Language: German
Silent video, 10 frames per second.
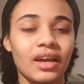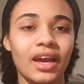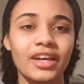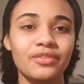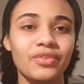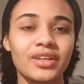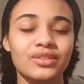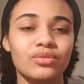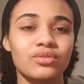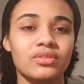einfach
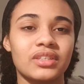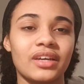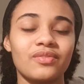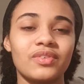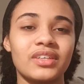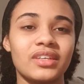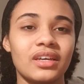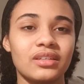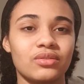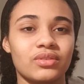so zu sein wie
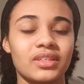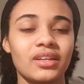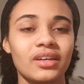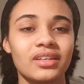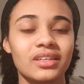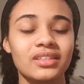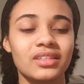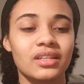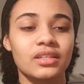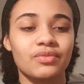Jesus. Jeder Christ
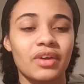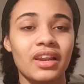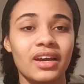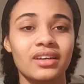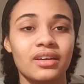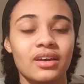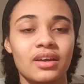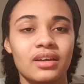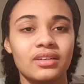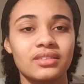hat das Verlangen,
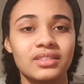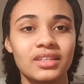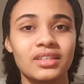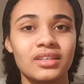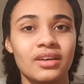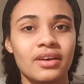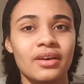in sich